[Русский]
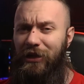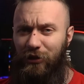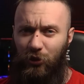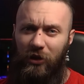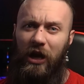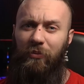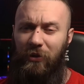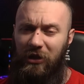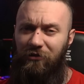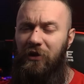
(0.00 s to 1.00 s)
и другая
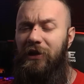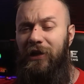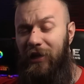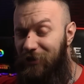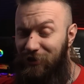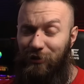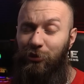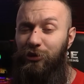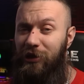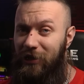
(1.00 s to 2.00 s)
периферия, и
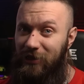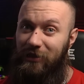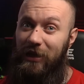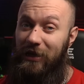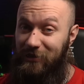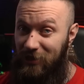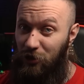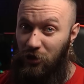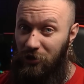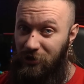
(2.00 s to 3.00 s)
атрибутика и так далее,
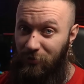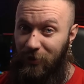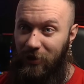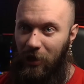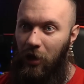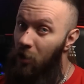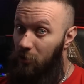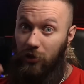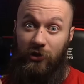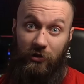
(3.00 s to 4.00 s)
касающаяся ПК.
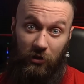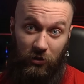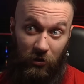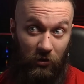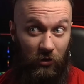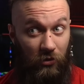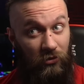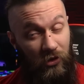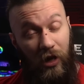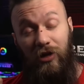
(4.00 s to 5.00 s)
И,
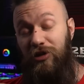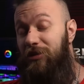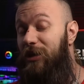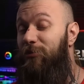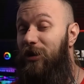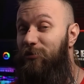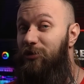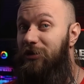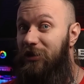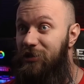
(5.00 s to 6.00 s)
кстати, также тем,
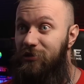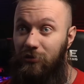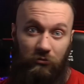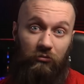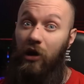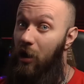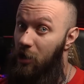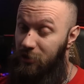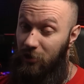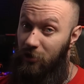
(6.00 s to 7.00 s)
кому интересно,
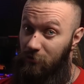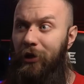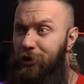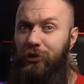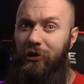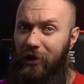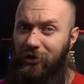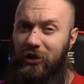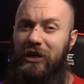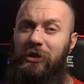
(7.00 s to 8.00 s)
асики. Так что
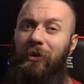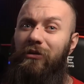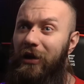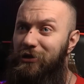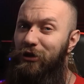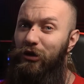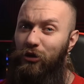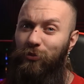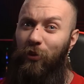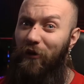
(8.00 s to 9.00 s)
да, железо предлагается
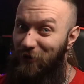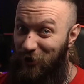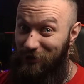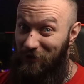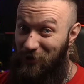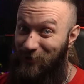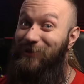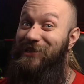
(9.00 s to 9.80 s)
любого человеческого